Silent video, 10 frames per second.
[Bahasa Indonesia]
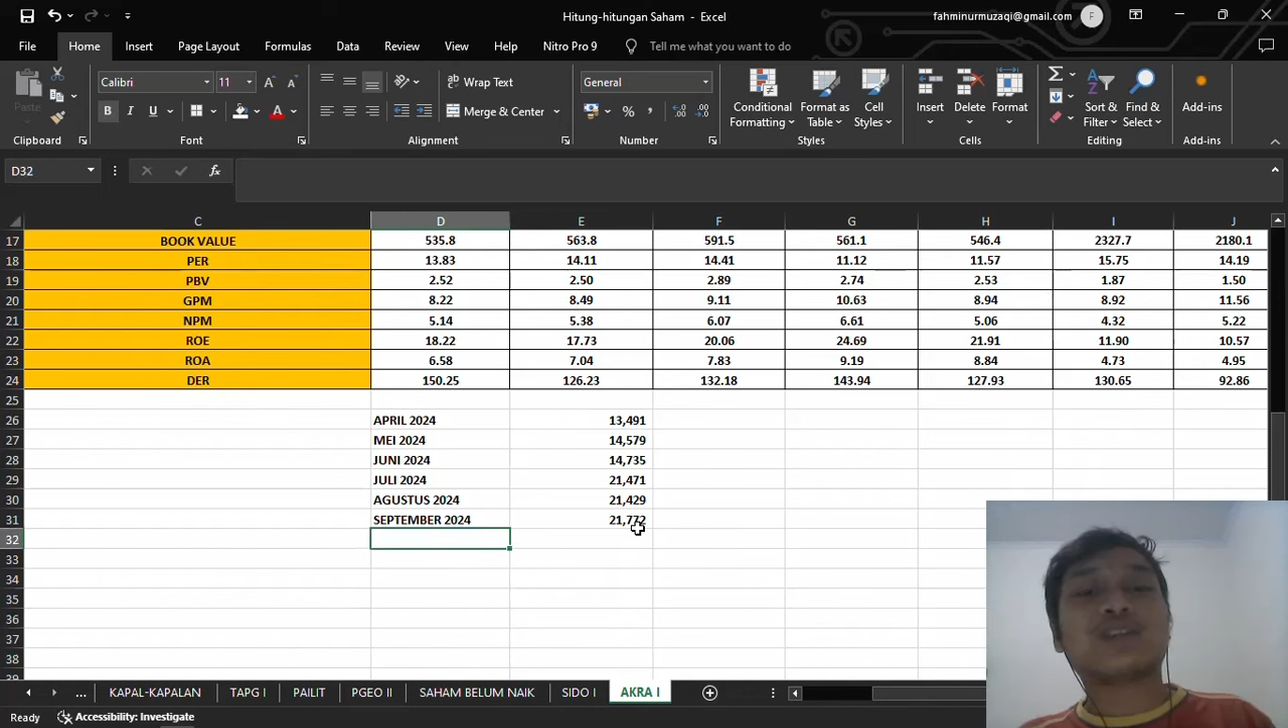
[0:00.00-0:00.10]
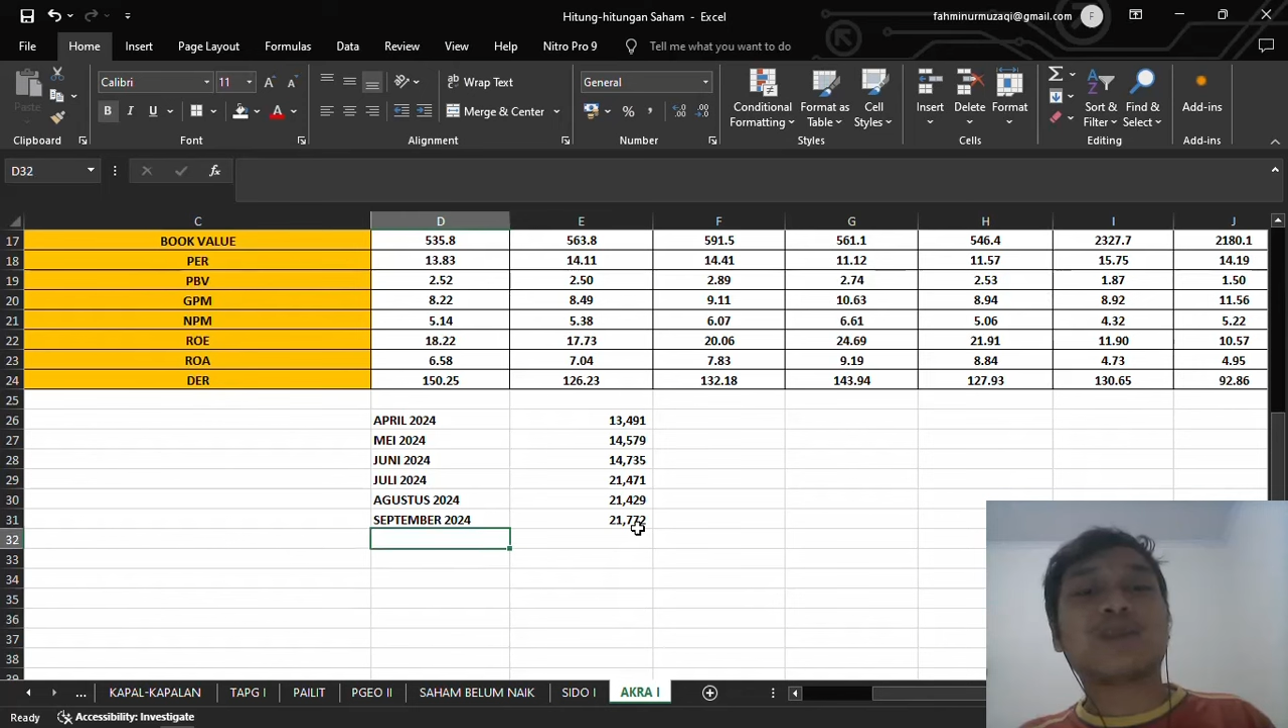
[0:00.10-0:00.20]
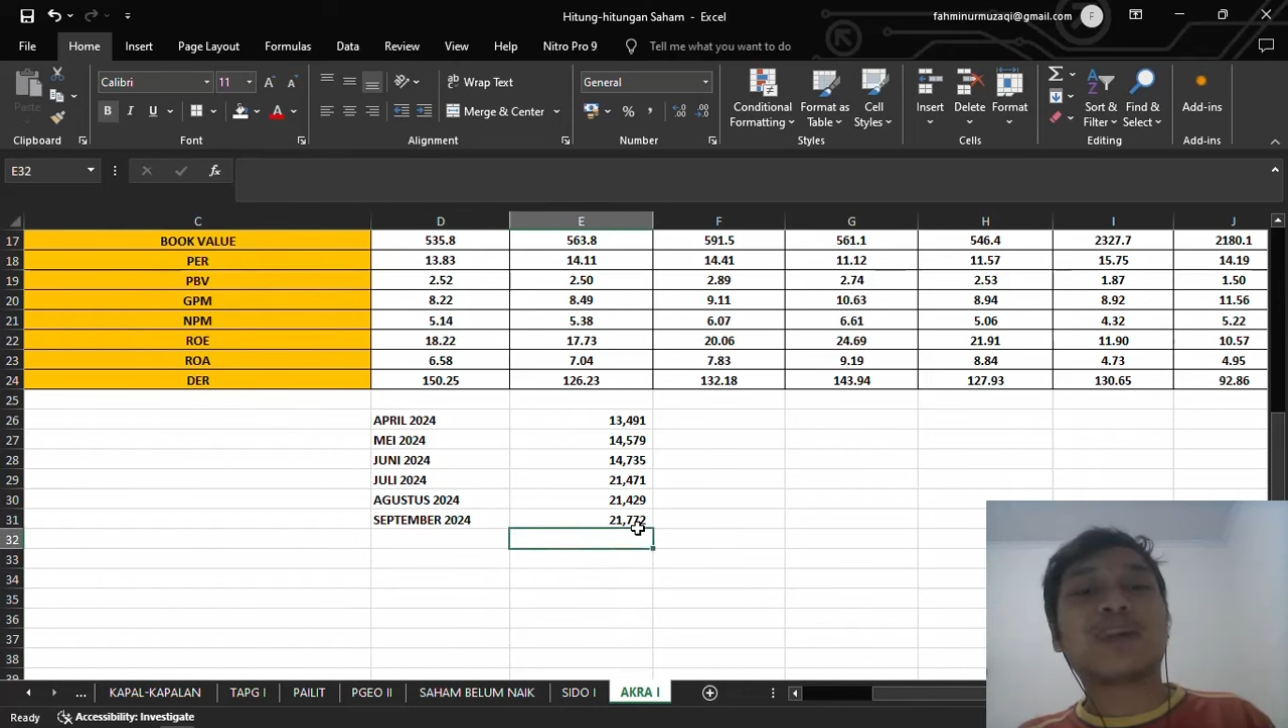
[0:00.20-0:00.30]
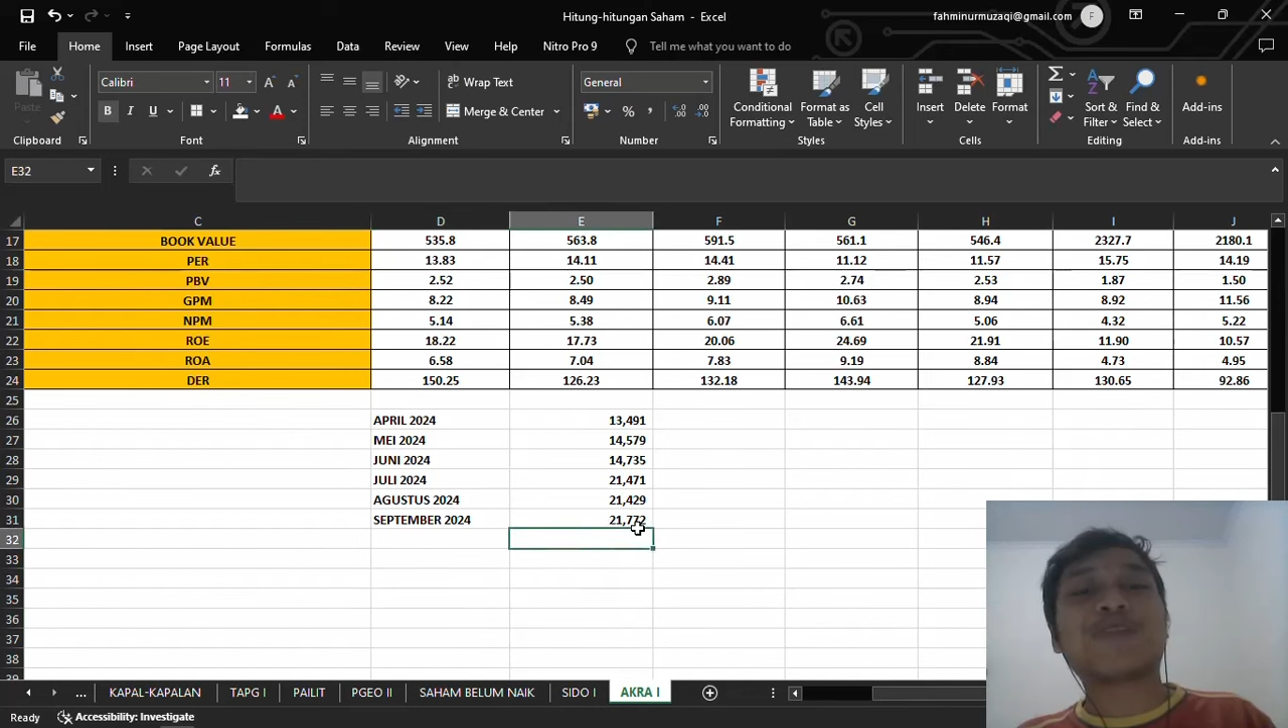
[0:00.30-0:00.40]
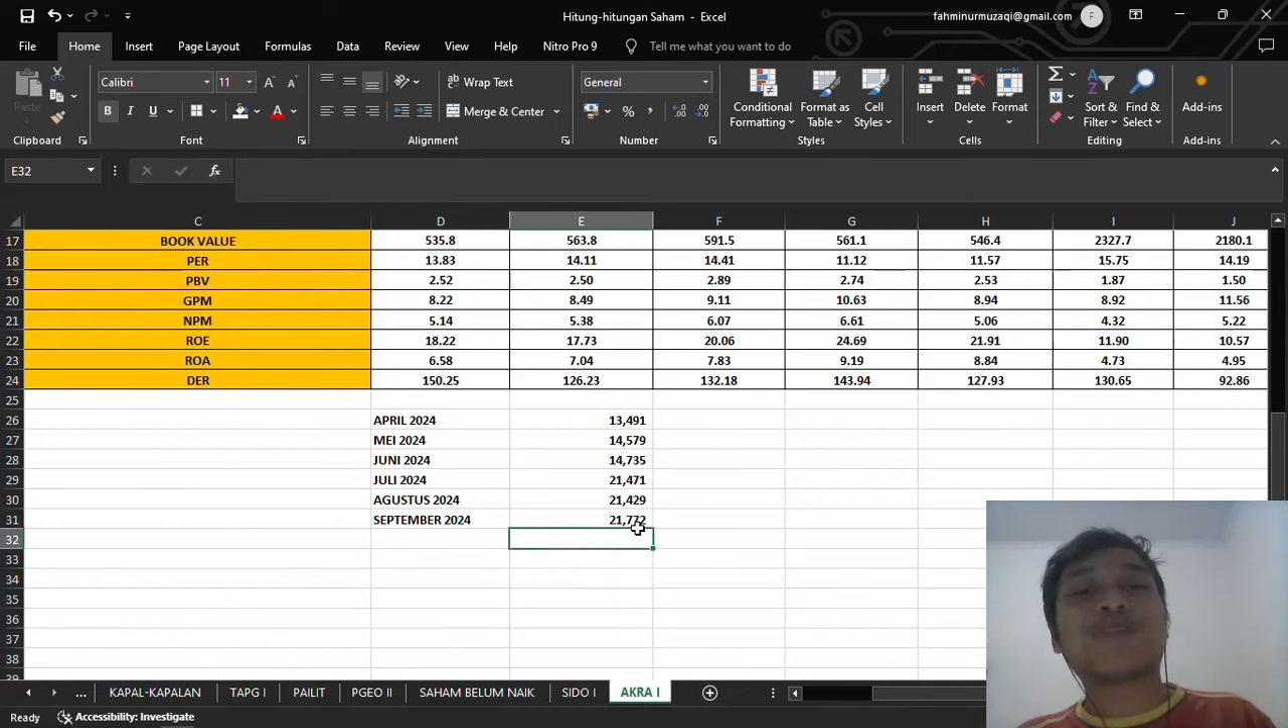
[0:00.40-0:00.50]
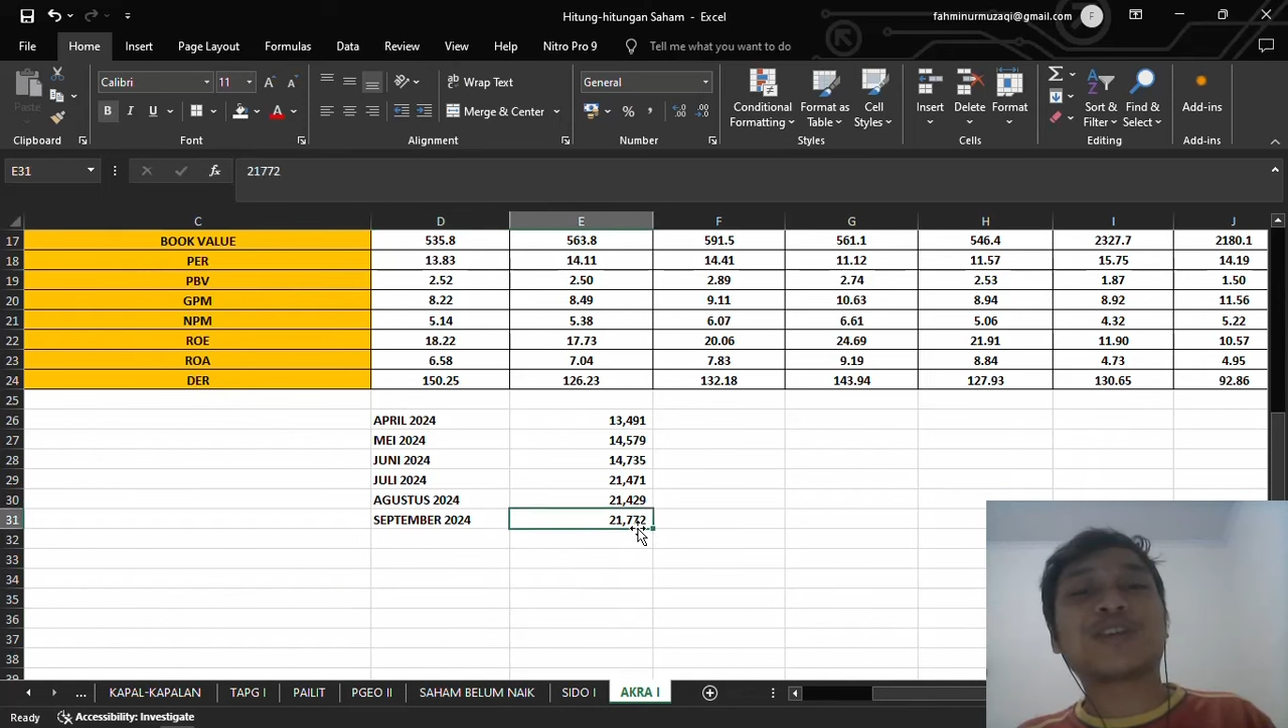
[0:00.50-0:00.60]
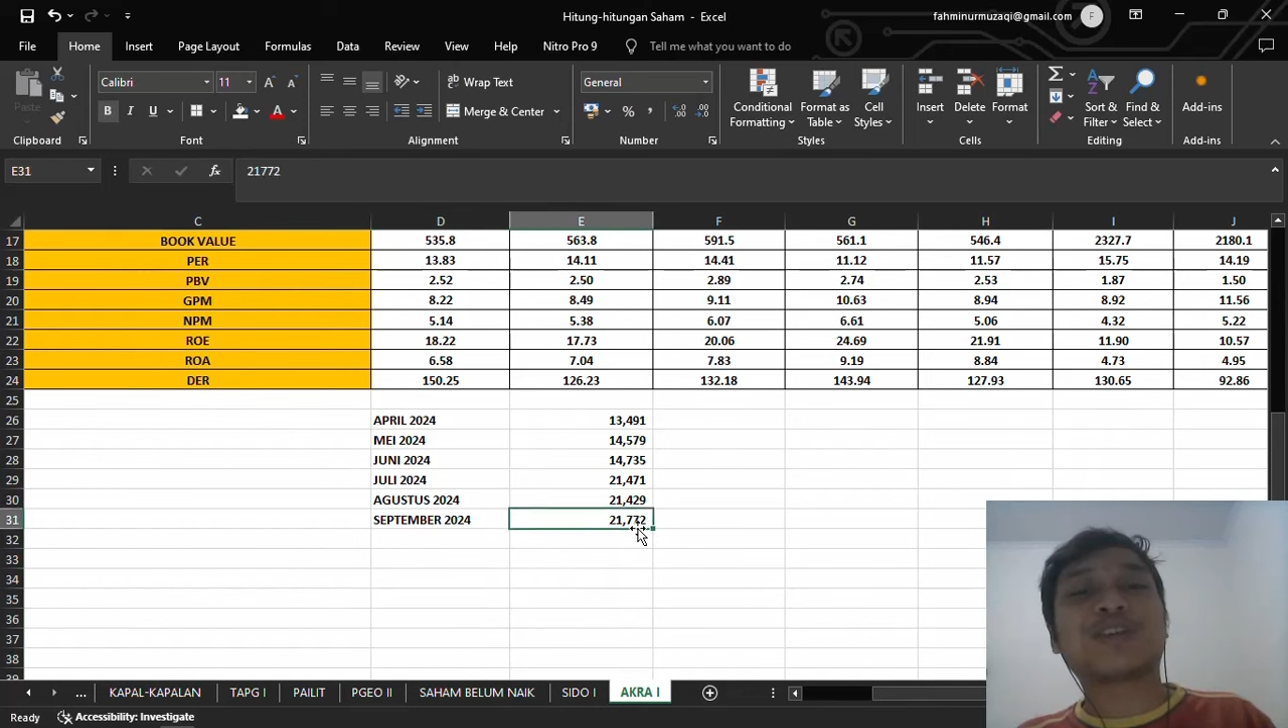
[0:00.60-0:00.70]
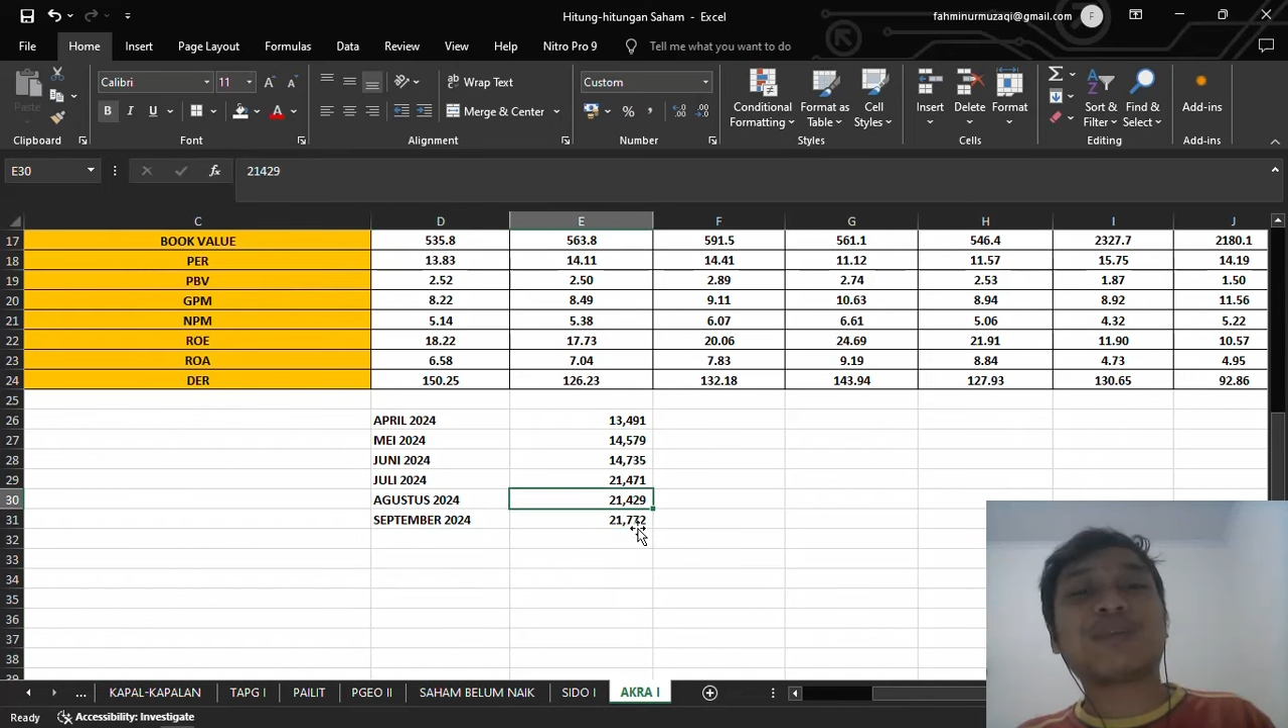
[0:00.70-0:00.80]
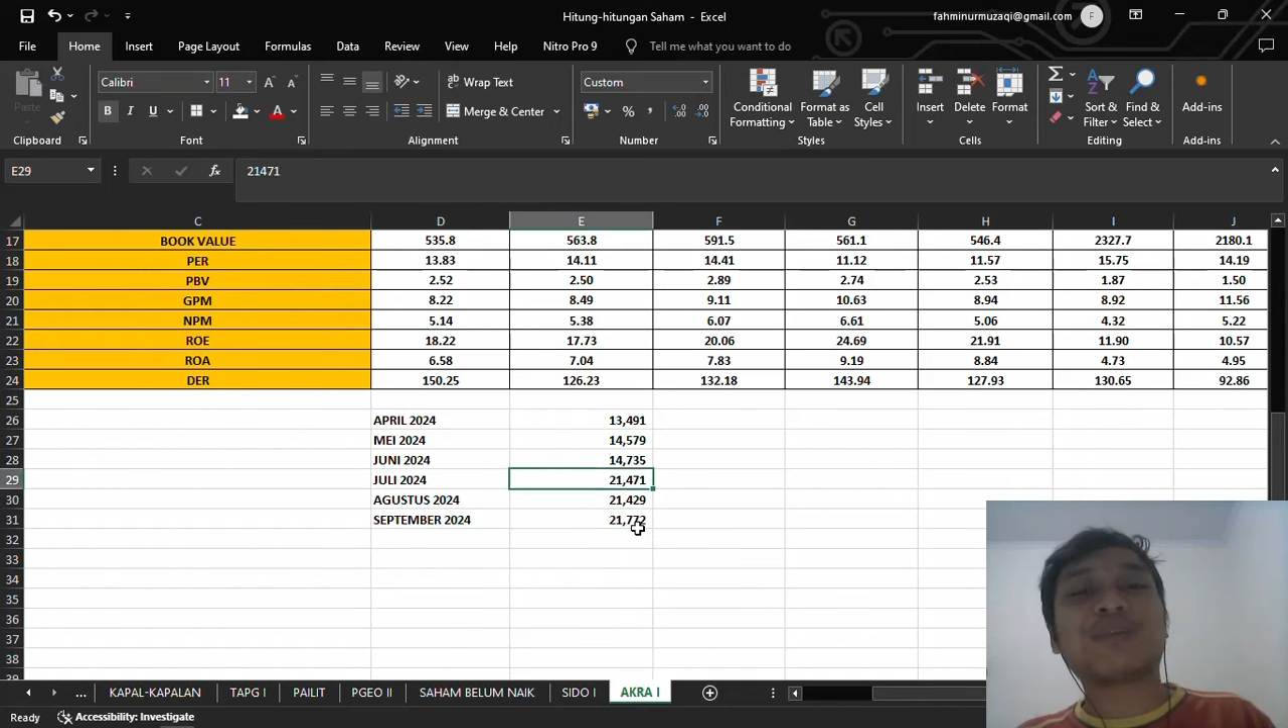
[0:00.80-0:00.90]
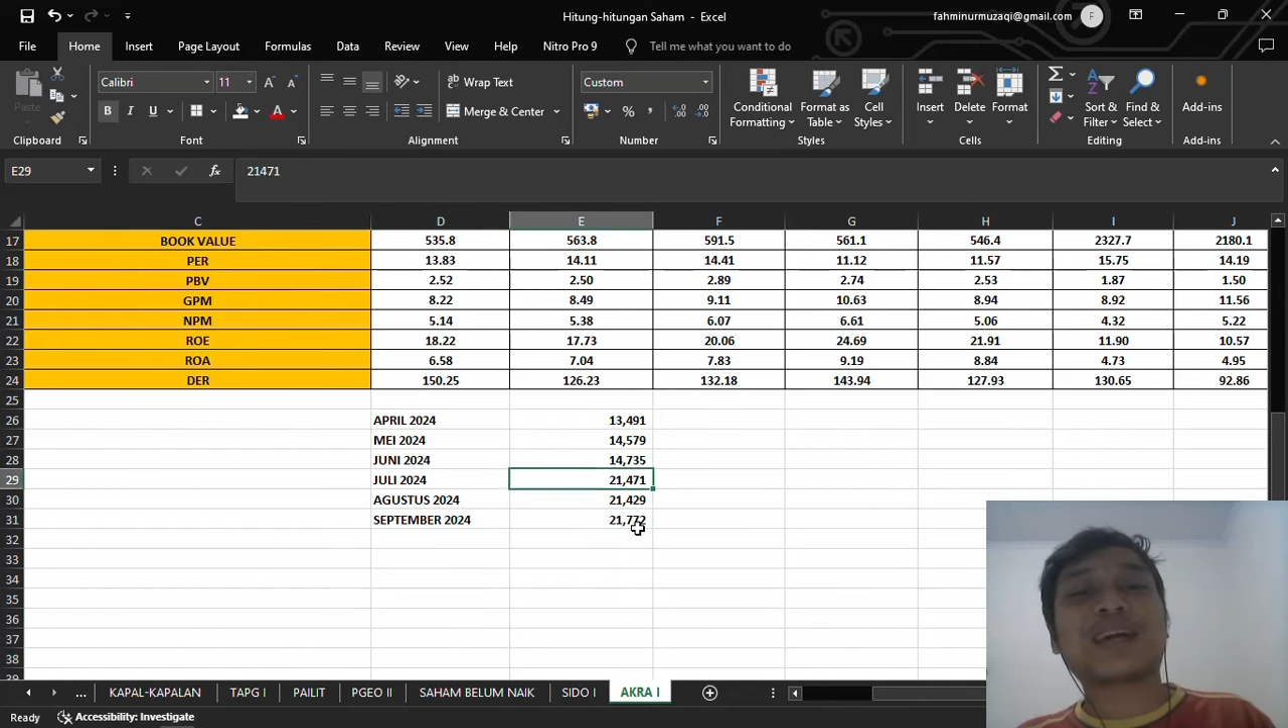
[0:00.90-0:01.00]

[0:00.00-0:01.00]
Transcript: jumlah investornya